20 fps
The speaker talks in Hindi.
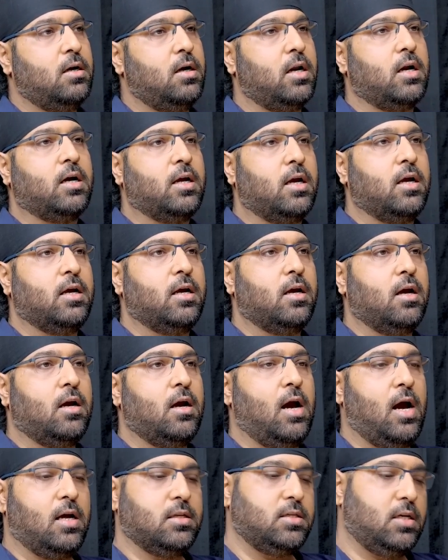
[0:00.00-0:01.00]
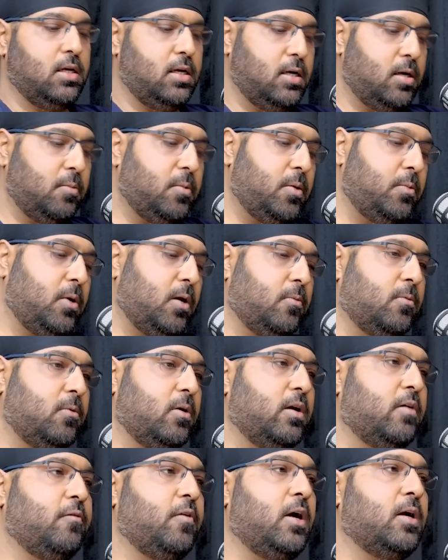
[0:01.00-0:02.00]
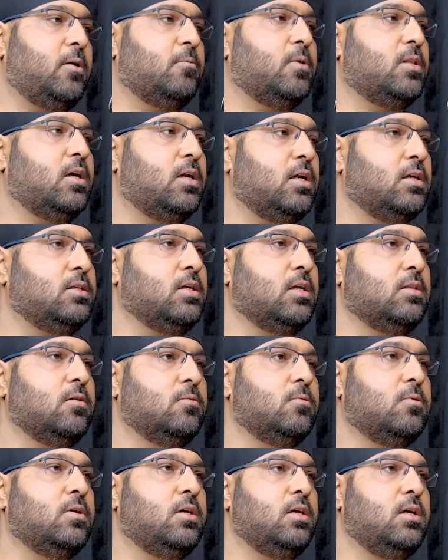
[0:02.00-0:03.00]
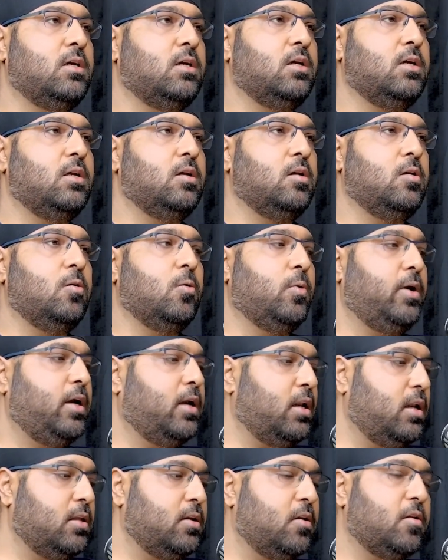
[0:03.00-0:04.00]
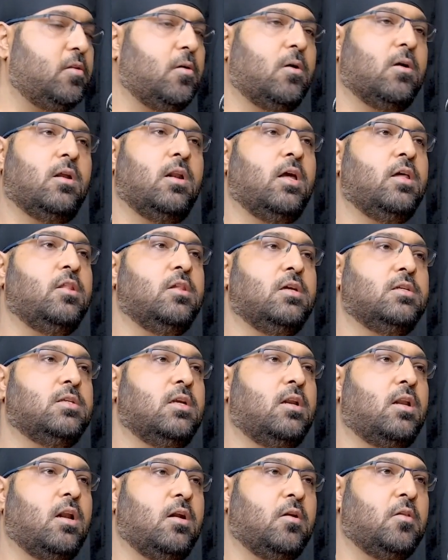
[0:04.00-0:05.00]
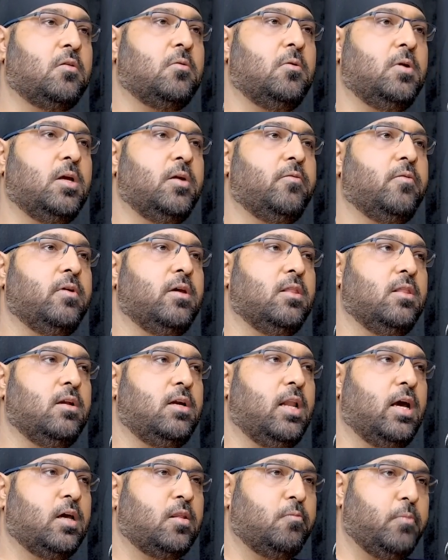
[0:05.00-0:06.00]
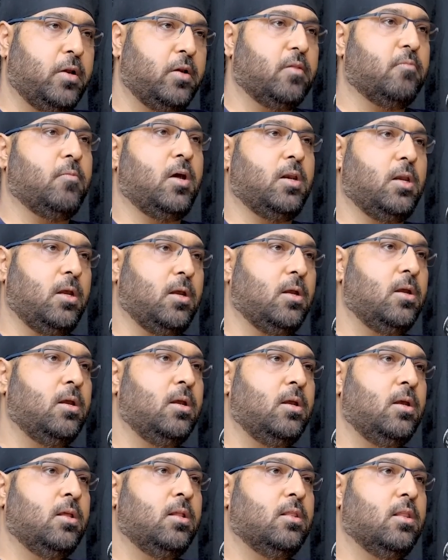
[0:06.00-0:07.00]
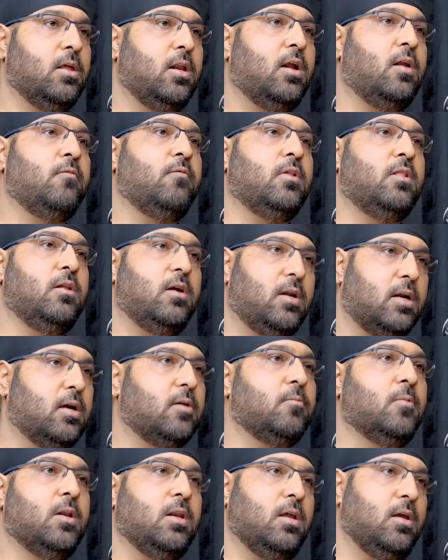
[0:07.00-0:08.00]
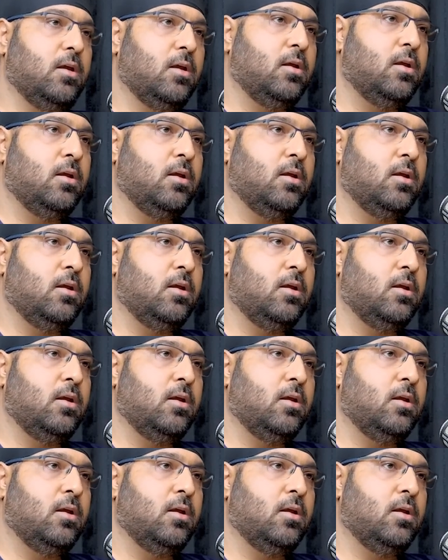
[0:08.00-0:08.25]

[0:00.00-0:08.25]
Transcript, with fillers: ड्रग है आज की डेट में मैं आपको एक फैक्ट बताना चाहता हूँ कि नो इंटेलिजेंस ऑर्गेनाइजेशन रन टूडे विद टैक्स पेयर्स मनी दे रन विद द ड्रग मनी